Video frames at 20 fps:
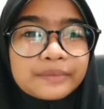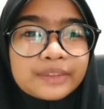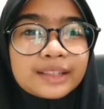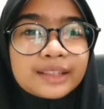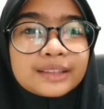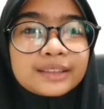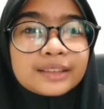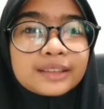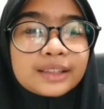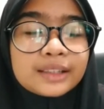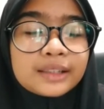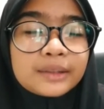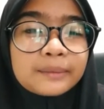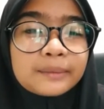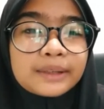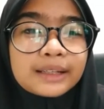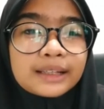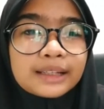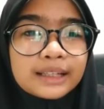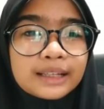yang telah
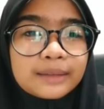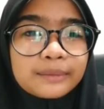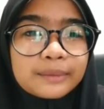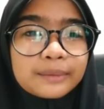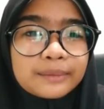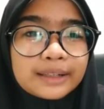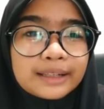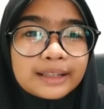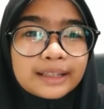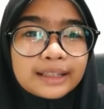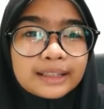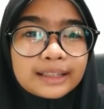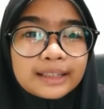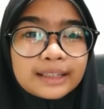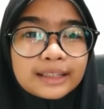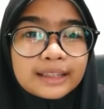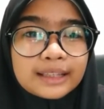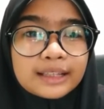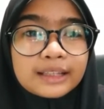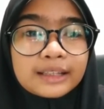dimana memberikan
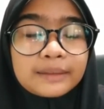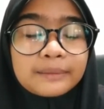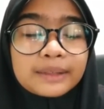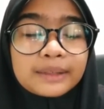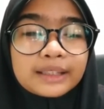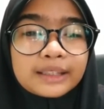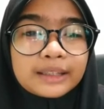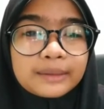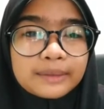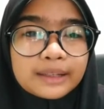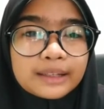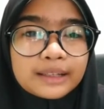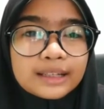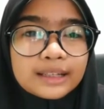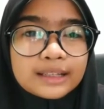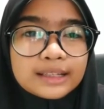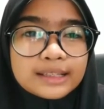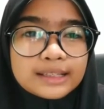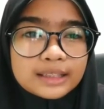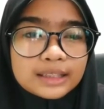kita nikmat iman
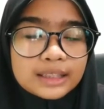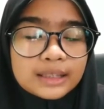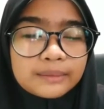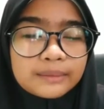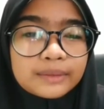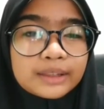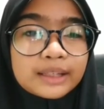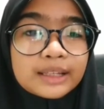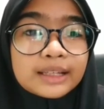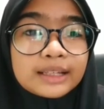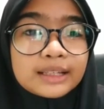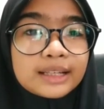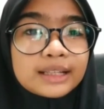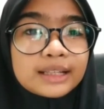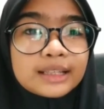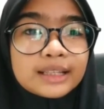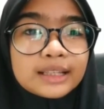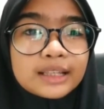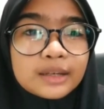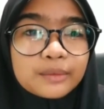dan Islam
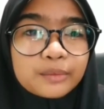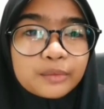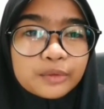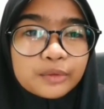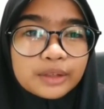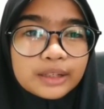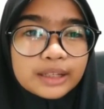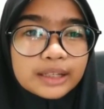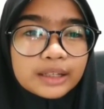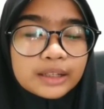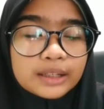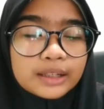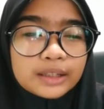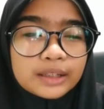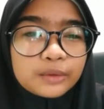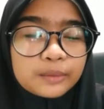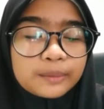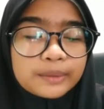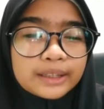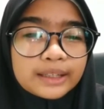dan tidak
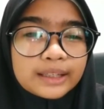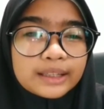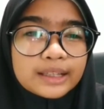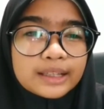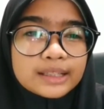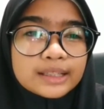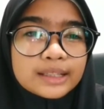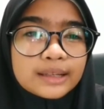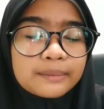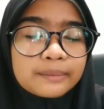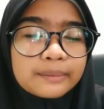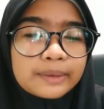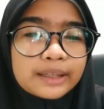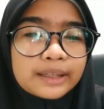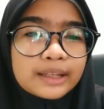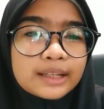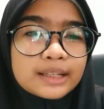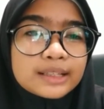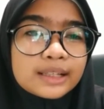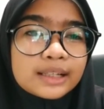pula lupa kita
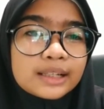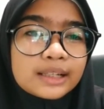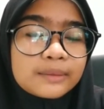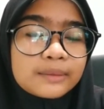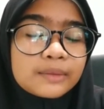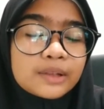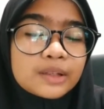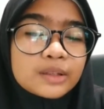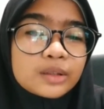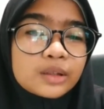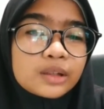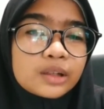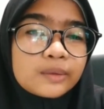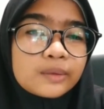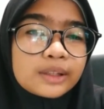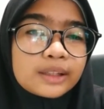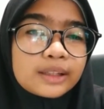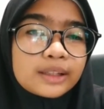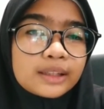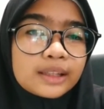sampaikan salam dan
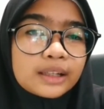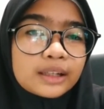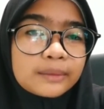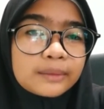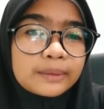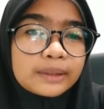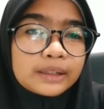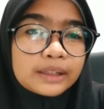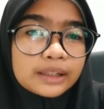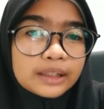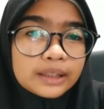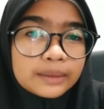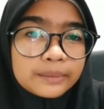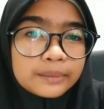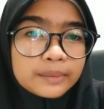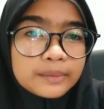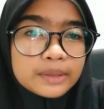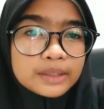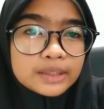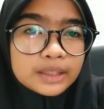salawat kita kepada
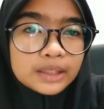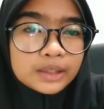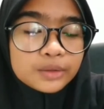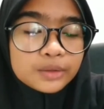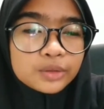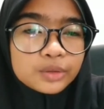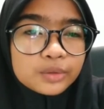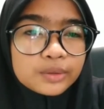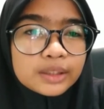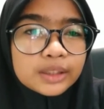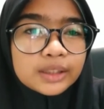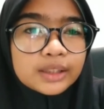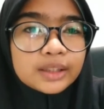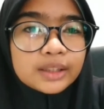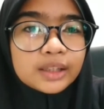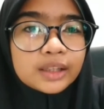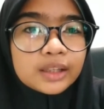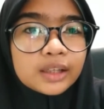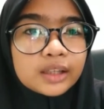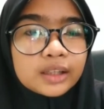Nabi besar junjungan
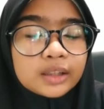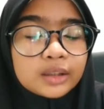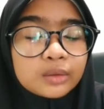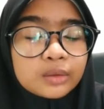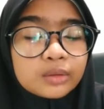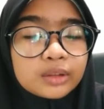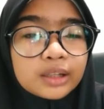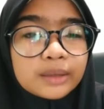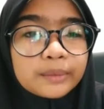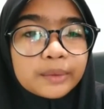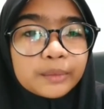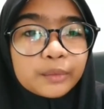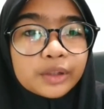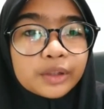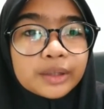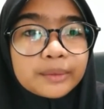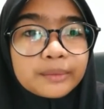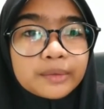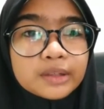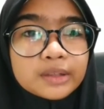kita yaitu Nabi
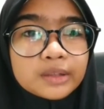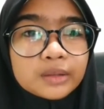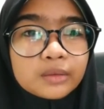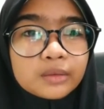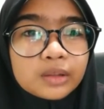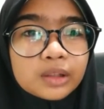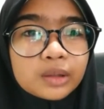Muhammad saw.